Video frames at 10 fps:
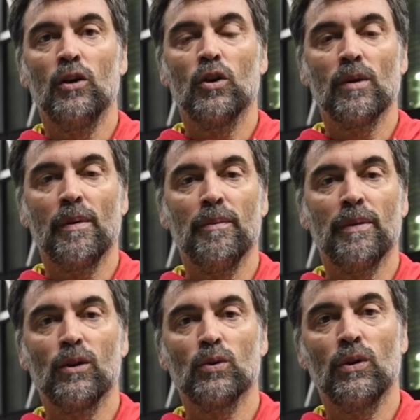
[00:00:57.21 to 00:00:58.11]
nos va bien
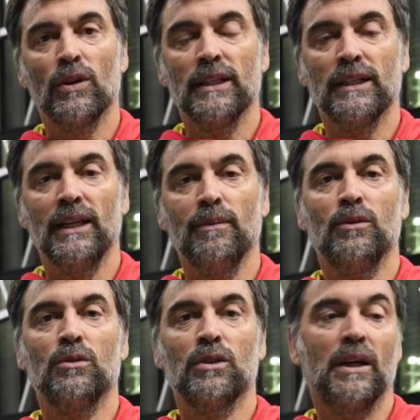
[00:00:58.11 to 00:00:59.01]
para los jugadores que
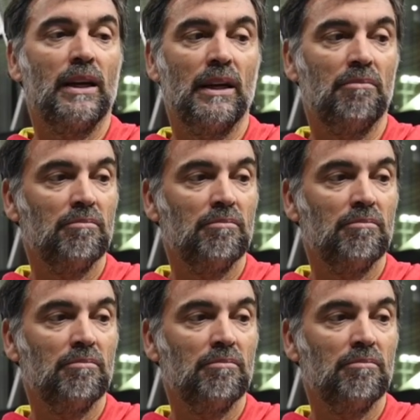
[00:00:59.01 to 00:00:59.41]
tenemos, o sea que